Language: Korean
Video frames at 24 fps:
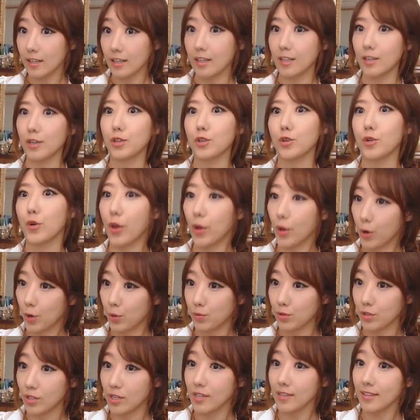이런 거에
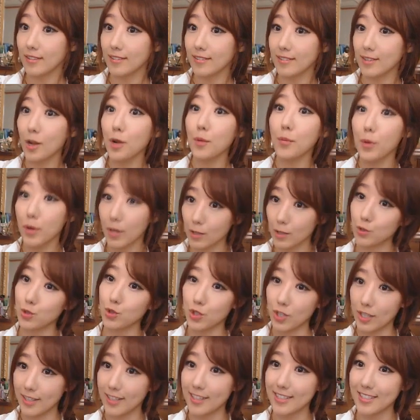여러분이 설명해
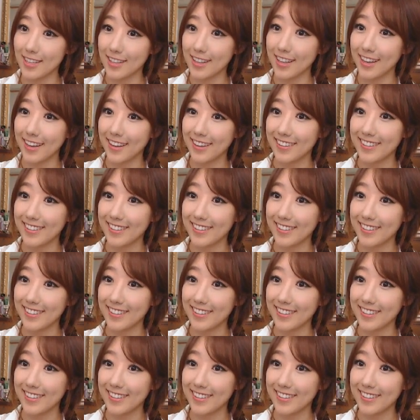주셔야 되잖아요.